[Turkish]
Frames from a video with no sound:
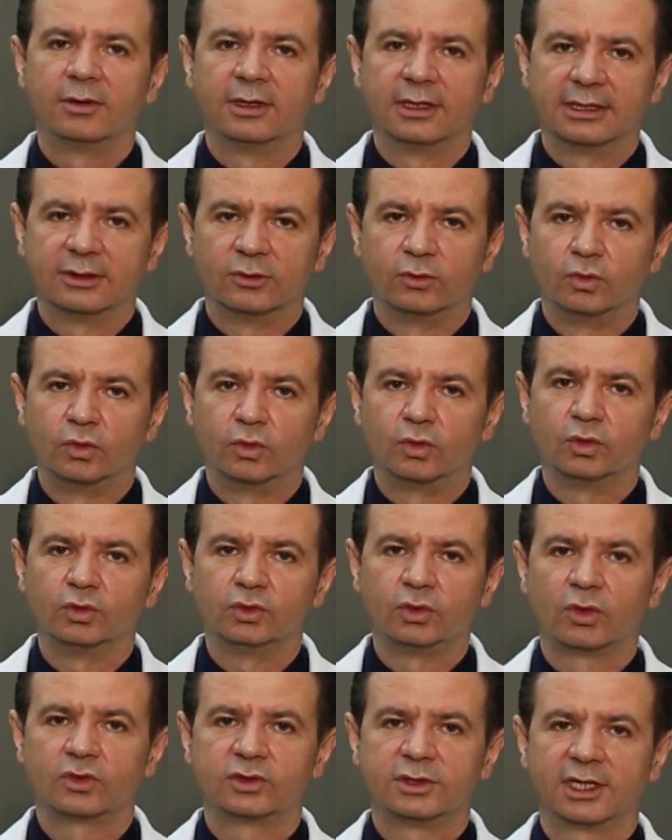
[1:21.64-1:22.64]
e,
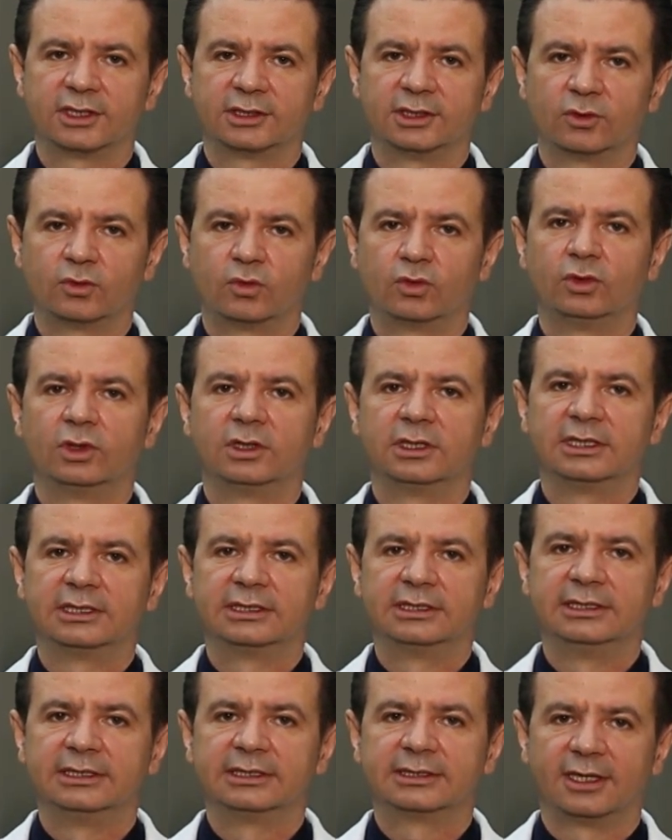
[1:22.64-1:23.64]
uygun dozlarda
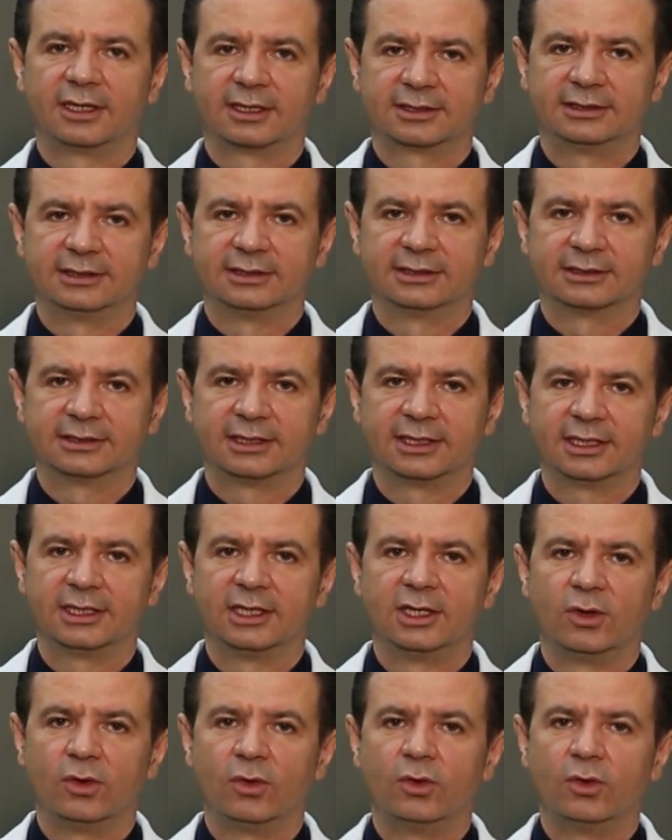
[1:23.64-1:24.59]
kullanıldığı takdirde